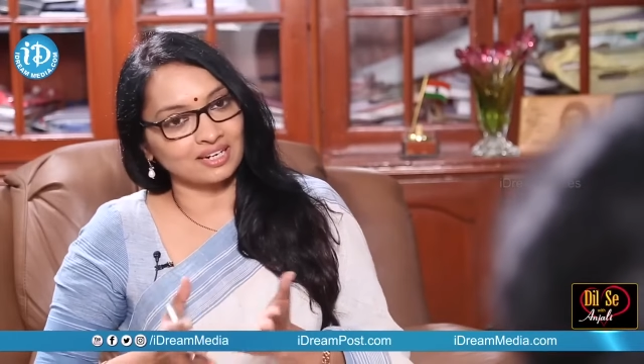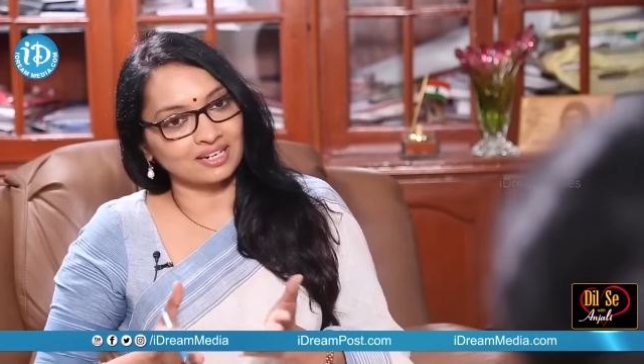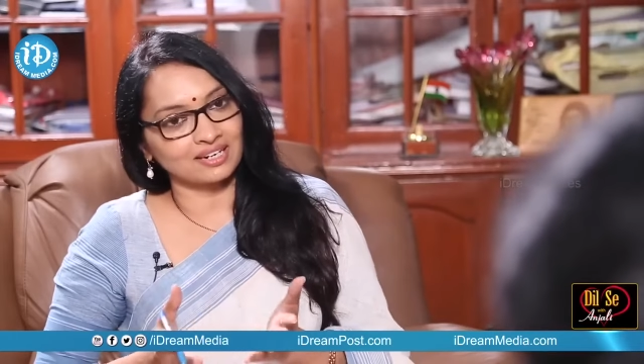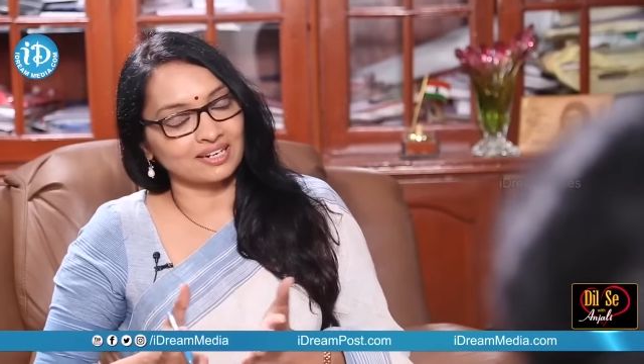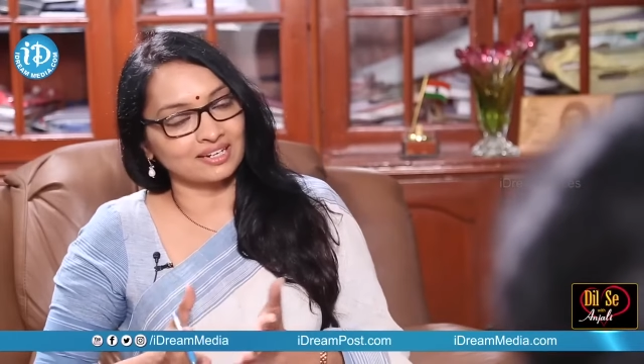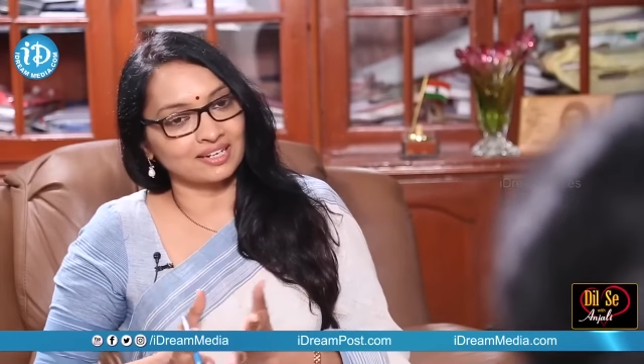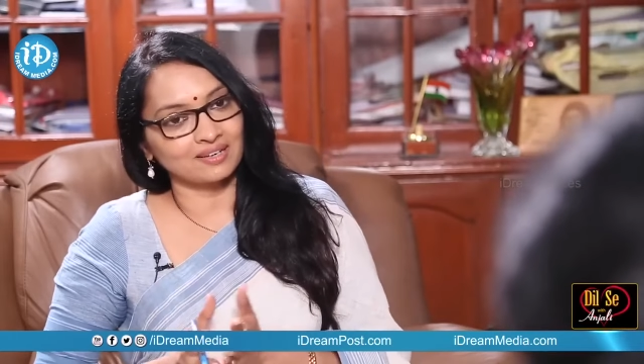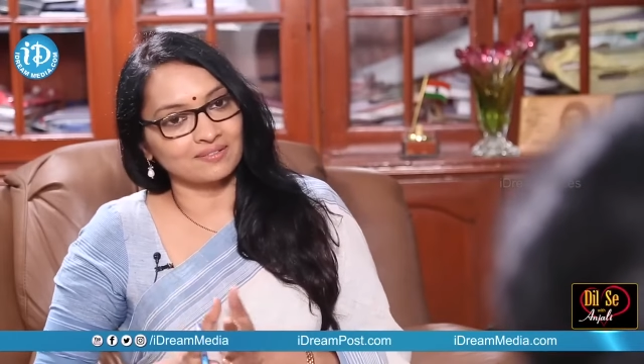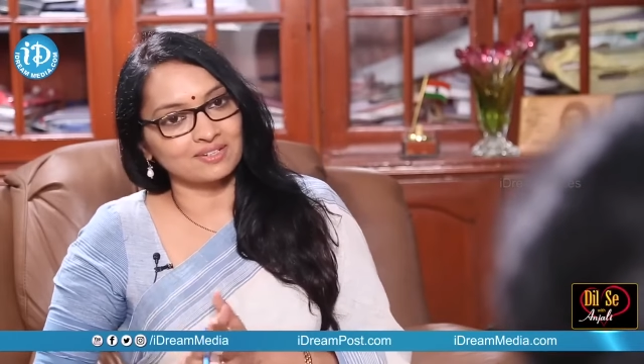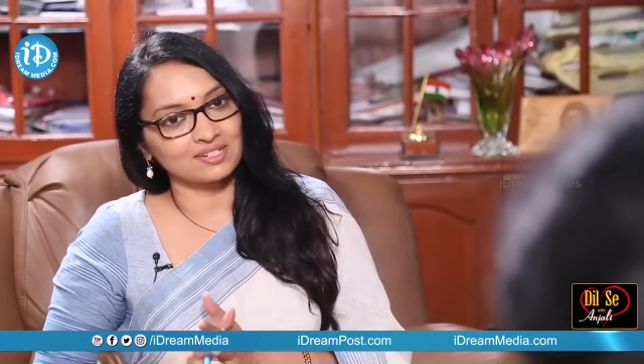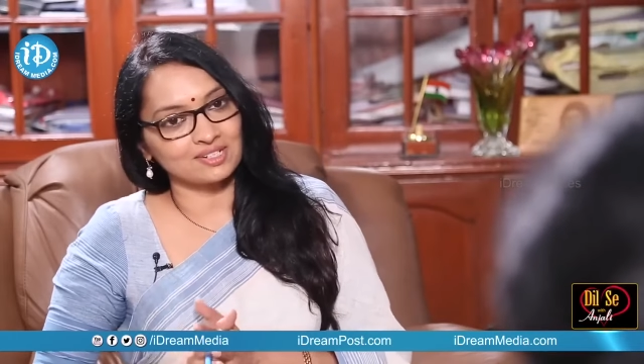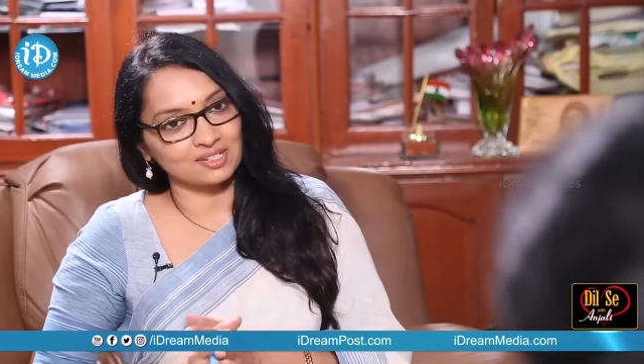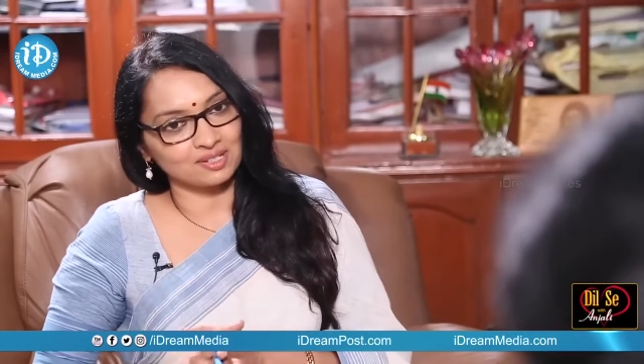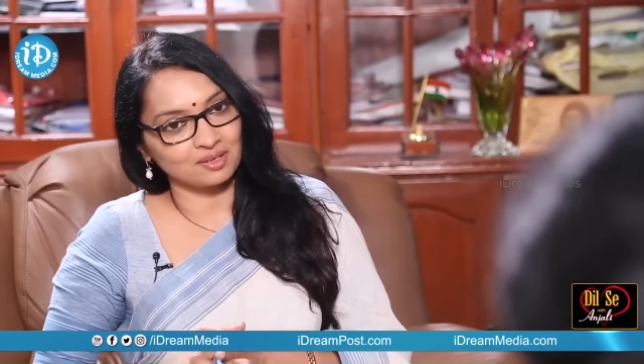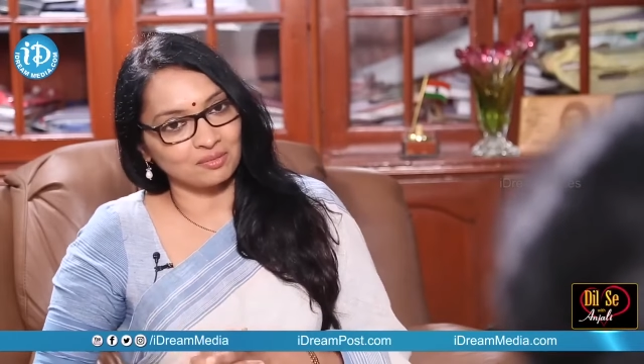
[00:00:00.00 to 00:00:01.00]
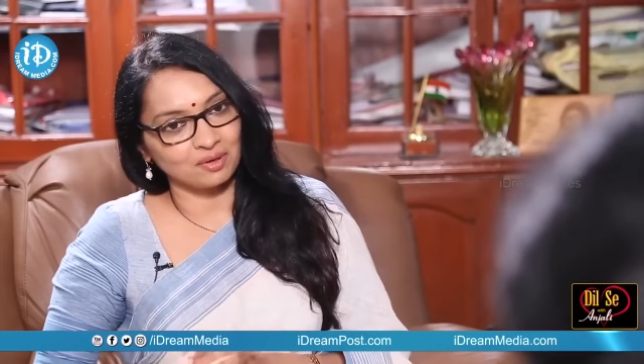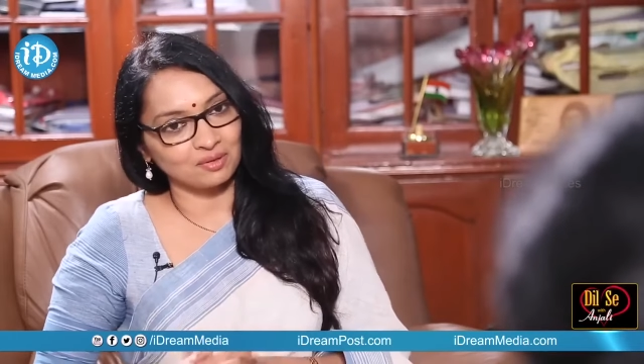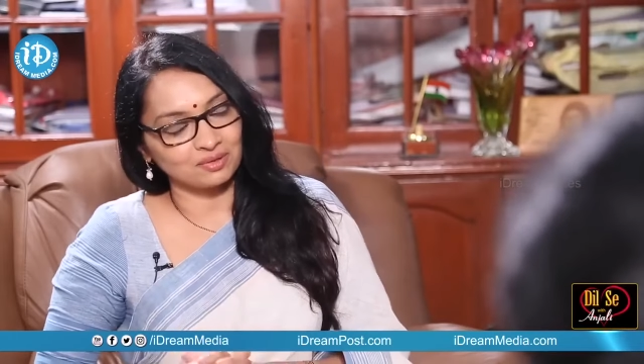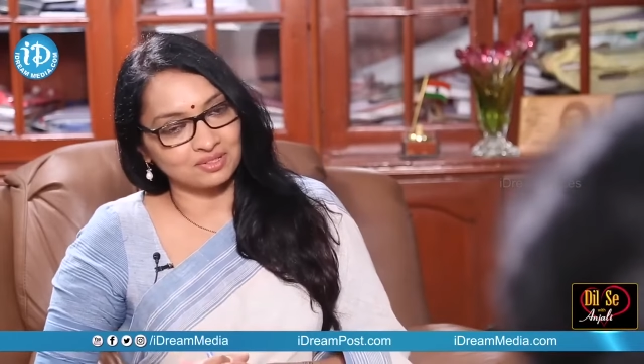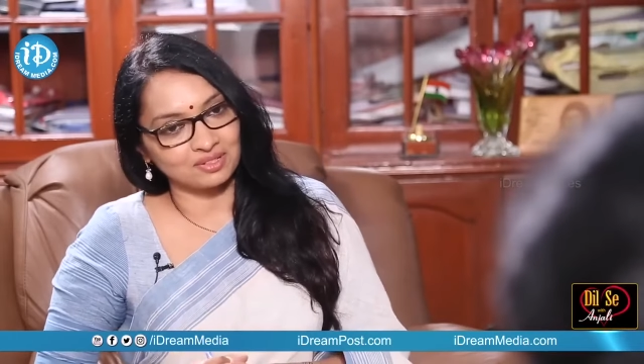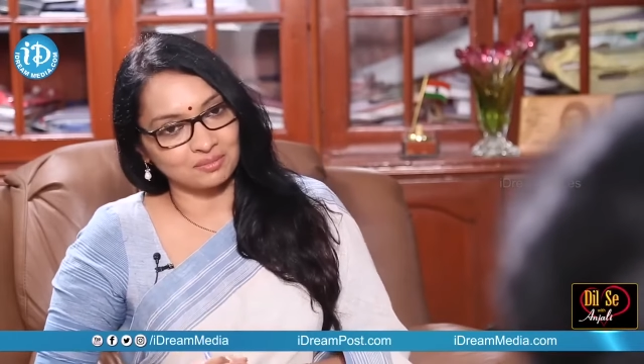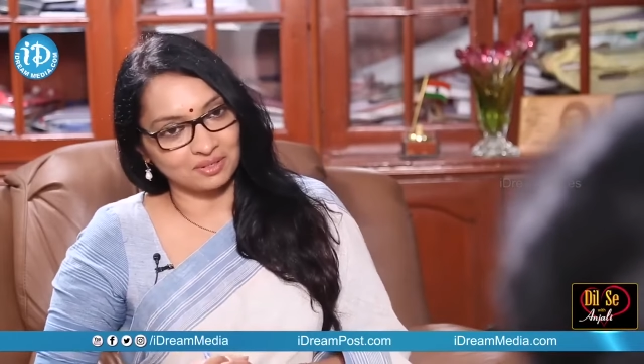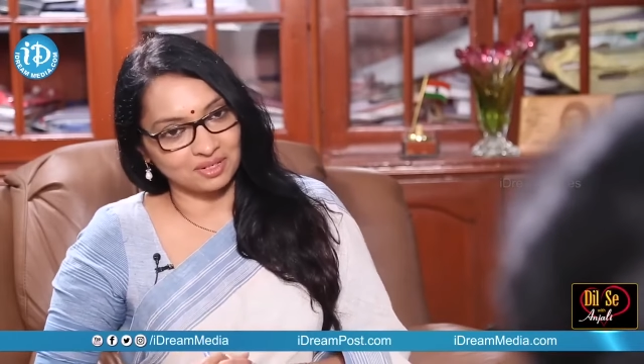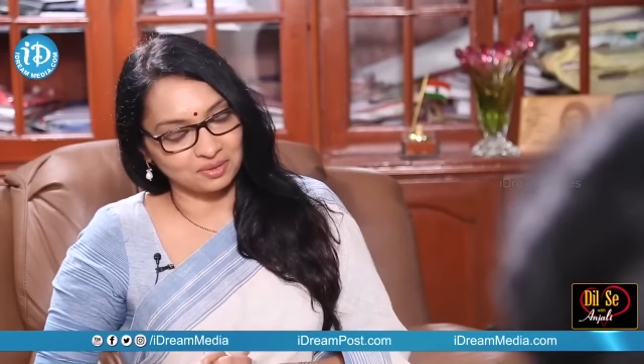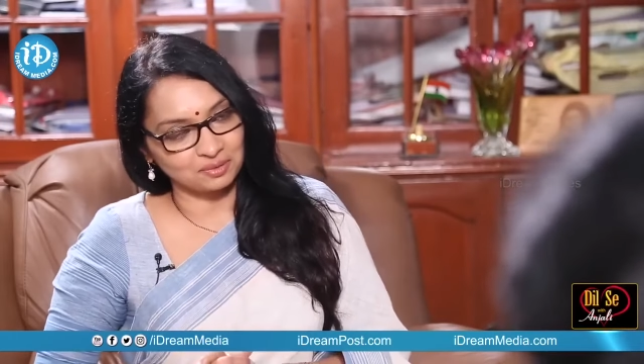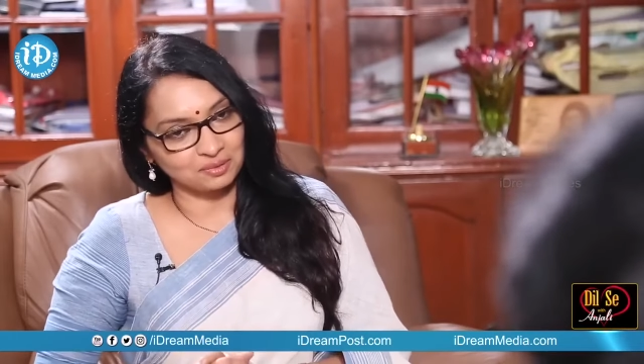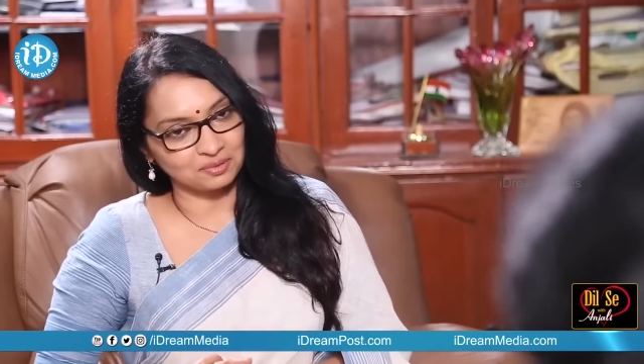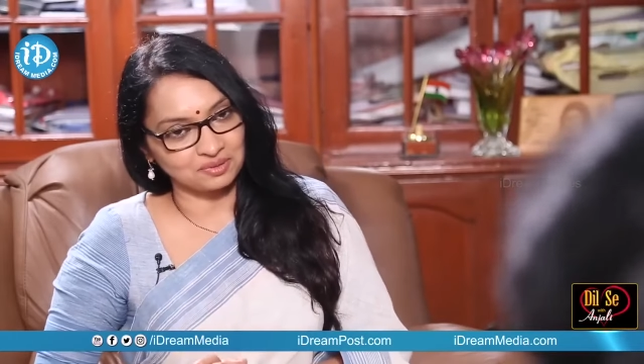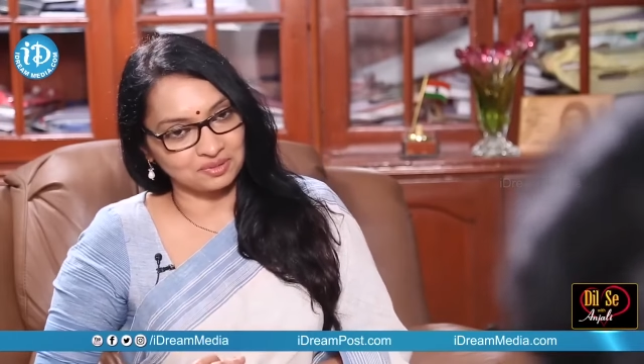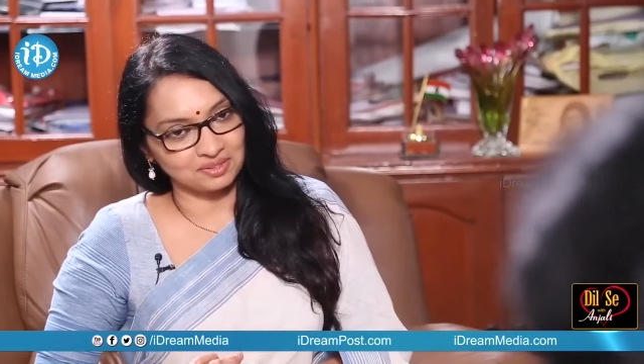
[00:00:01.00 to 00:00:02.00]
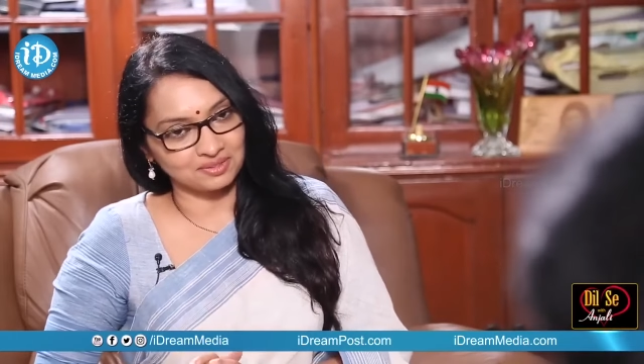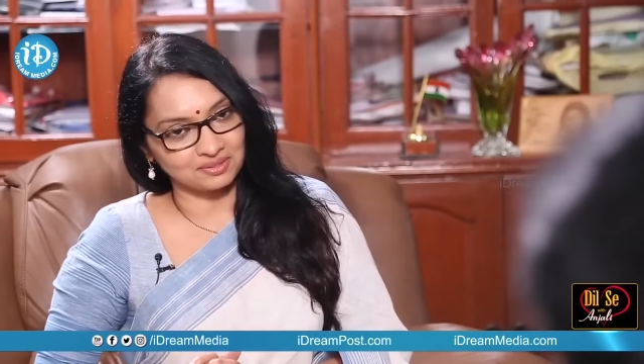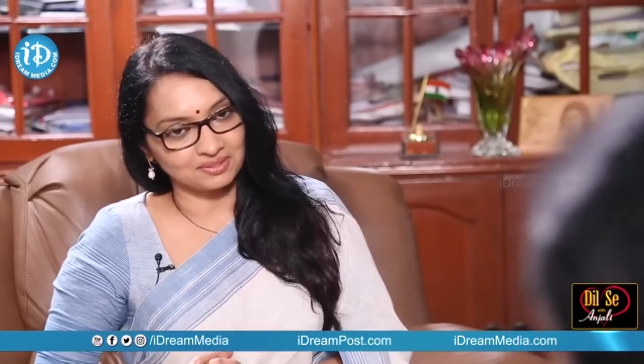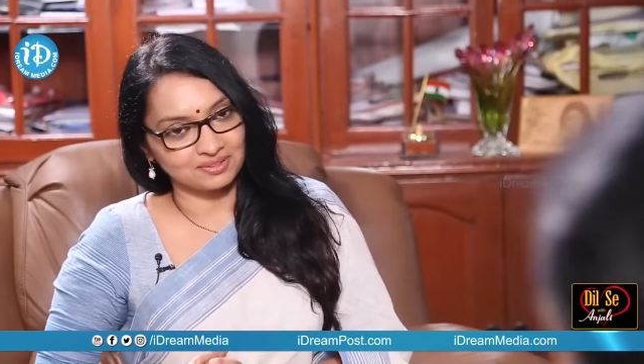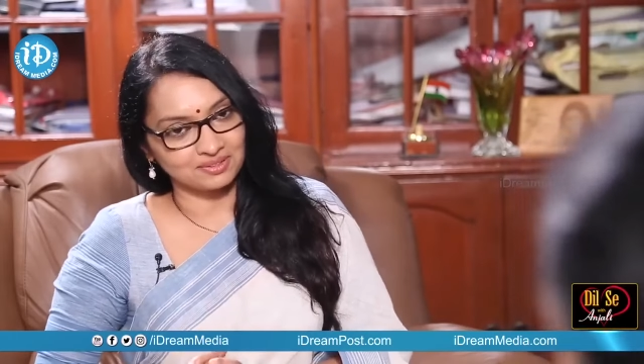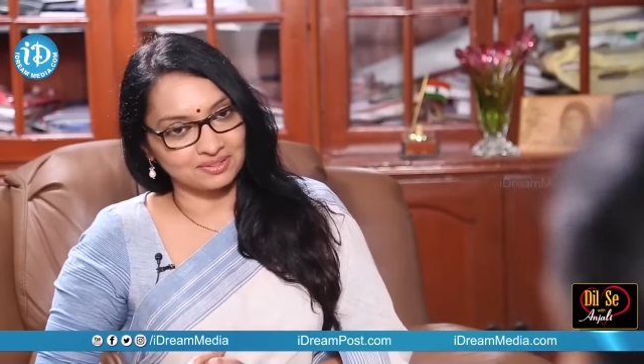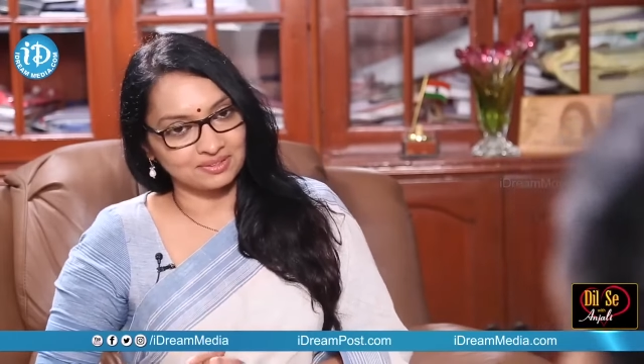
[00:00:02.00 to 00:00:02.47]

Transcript: తెలంగాణకి ఏమేం చేస్తే బాగుంటుందని మీరు అనుకుంటున్నారు